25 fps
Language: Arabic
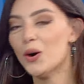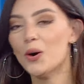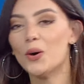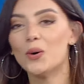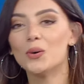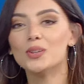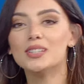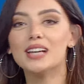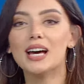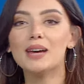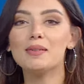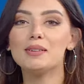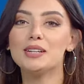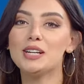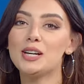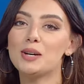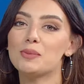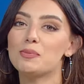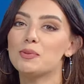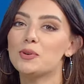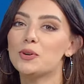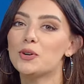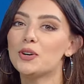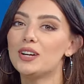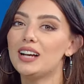ودائما
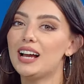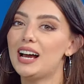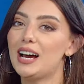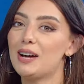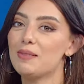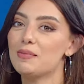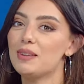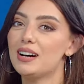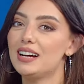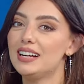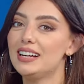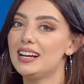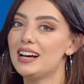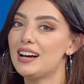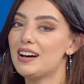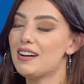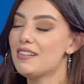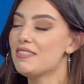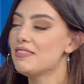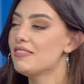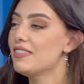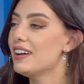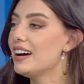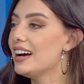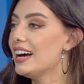يحبون كل اعمالها
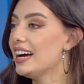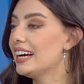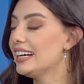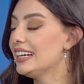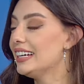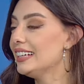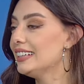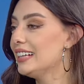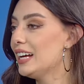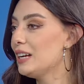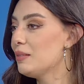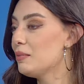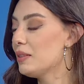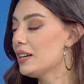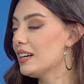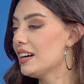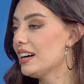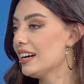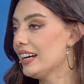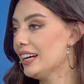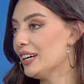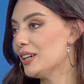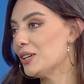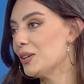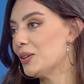فاكيد هالمره
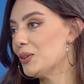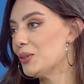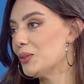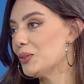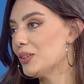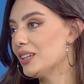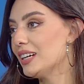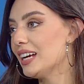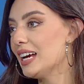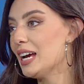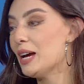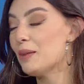راح يكونون